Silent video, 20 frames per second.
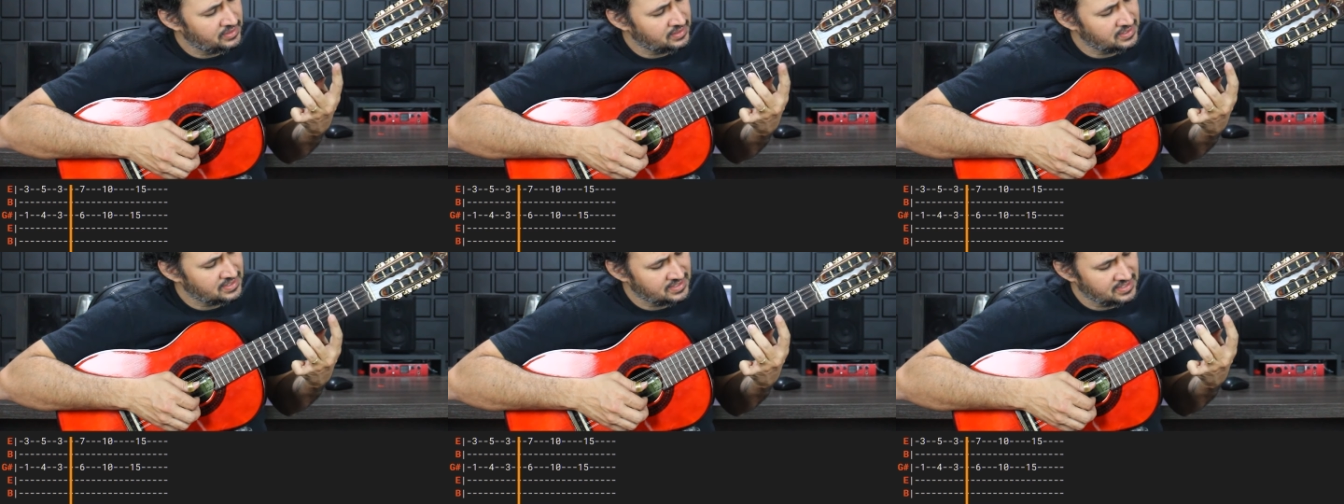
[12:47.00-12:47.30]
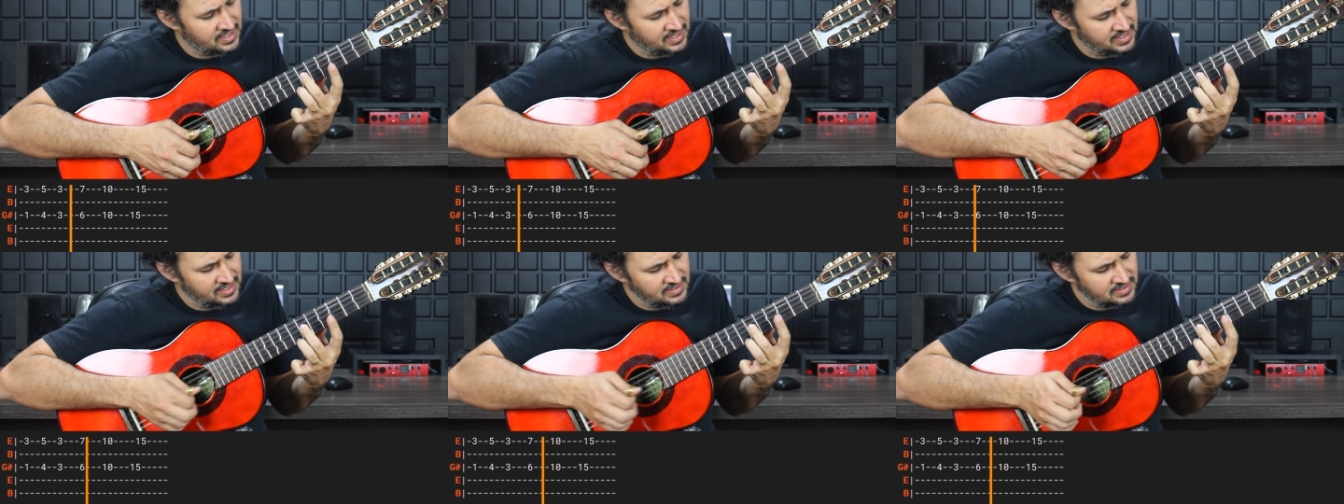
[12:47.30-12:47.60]
e
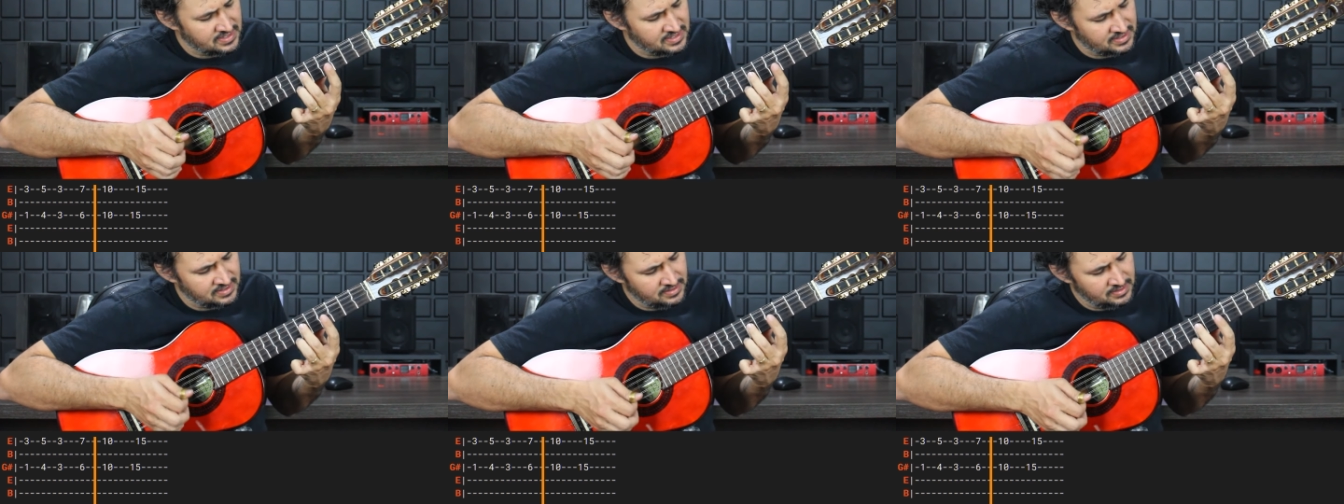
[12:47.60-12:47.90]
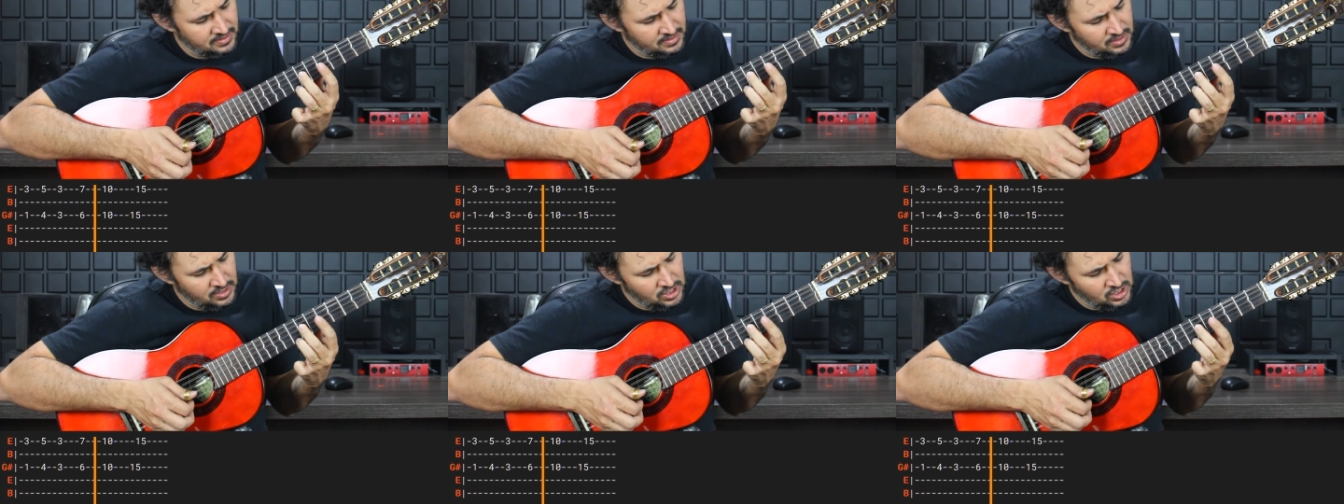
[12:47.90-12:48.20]
6,
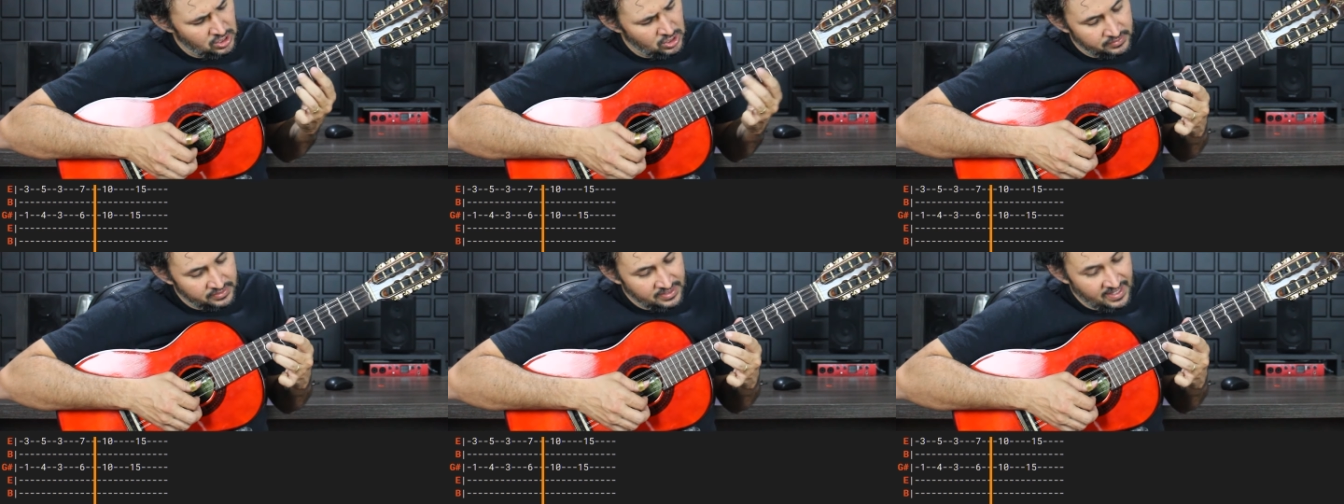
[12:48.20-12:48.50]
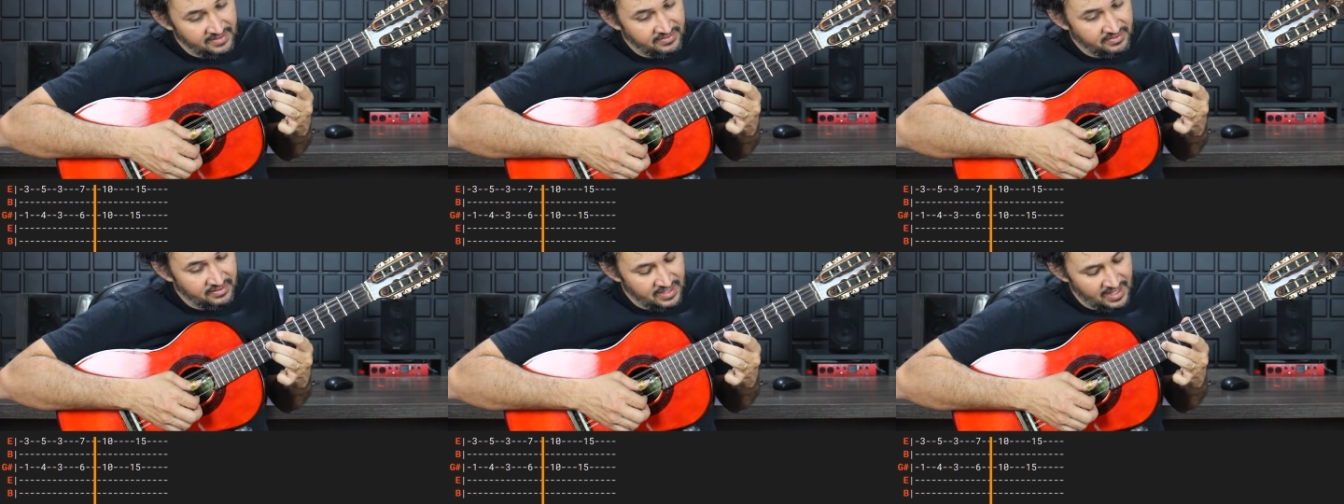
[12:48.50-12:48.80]

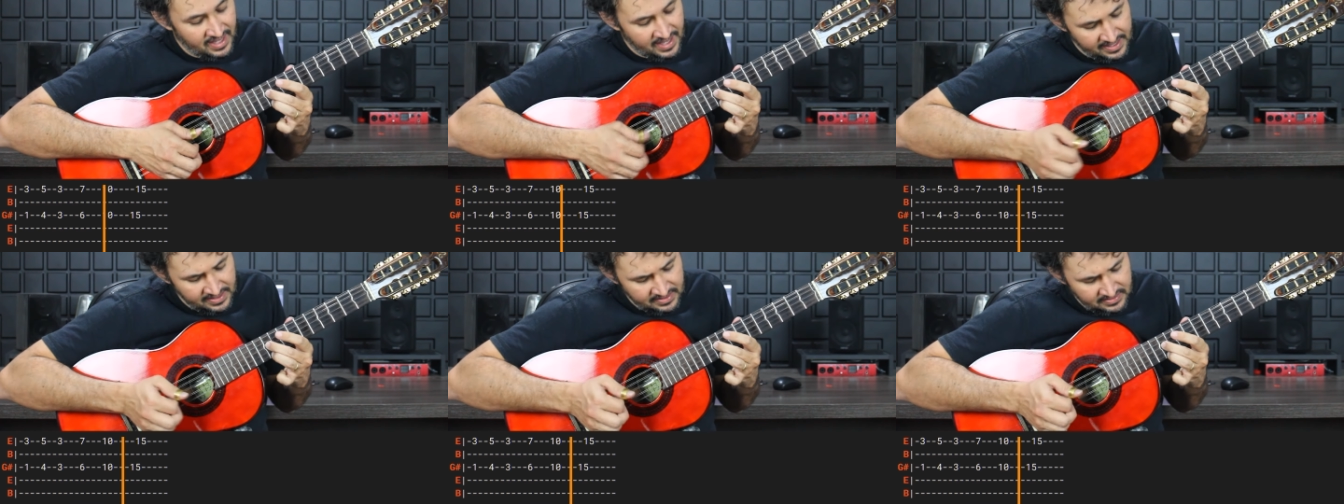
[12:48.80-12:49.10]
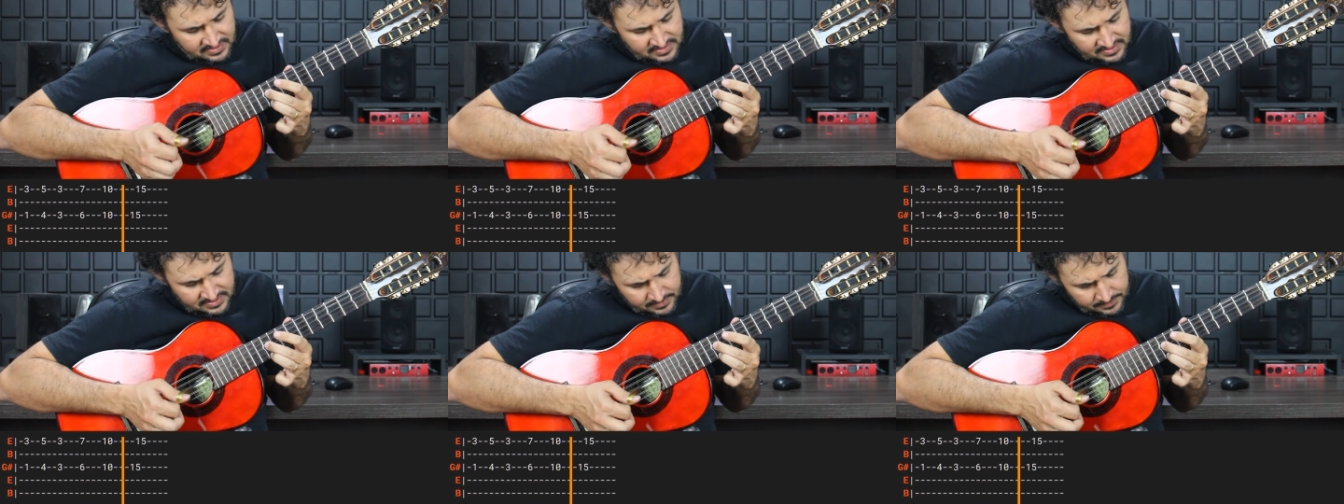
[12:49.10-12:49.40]
10 e 10.